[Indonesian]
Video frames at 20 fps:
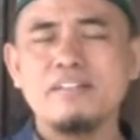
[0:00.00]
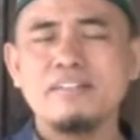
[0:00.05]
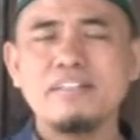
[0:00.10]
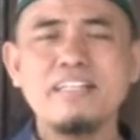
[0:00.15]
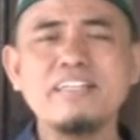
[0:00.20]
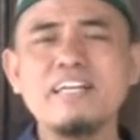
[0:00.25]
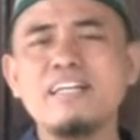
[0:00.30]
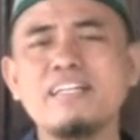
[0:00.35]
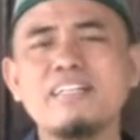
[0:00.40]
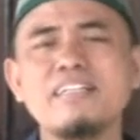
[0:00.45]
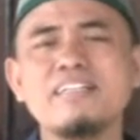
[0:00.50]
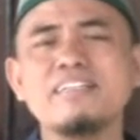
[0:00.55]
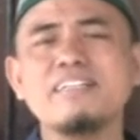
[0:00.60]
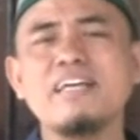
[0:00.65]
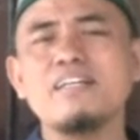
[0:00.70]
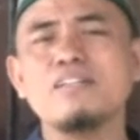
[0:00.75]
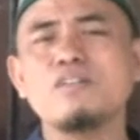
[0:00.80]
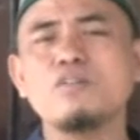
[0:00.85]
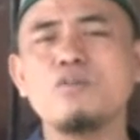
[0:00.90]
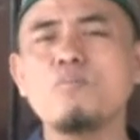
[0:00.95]
Tinggal
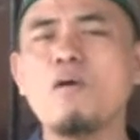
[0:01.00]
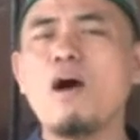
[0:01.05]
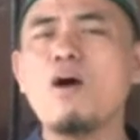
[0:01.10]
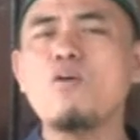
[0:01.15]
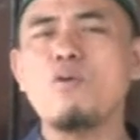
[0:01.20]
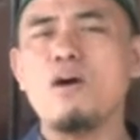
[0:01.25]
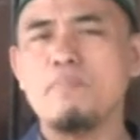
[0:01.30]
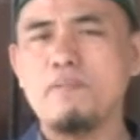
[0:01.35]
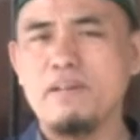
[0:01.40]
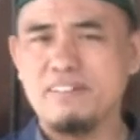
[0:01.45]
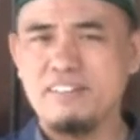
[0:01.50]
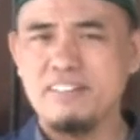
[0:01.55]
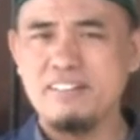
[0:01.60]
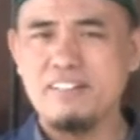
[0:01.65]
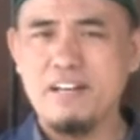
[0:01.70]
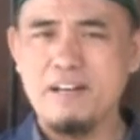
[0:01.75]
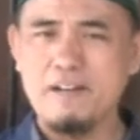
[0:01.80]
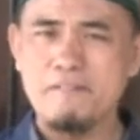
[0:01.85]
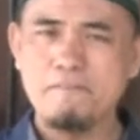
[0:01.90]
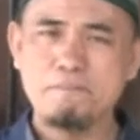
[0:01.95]
kita itu mau apa
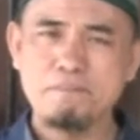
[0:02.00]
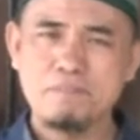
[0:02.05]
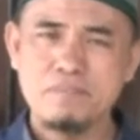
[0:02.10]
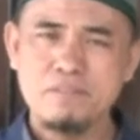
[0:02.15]
tidak.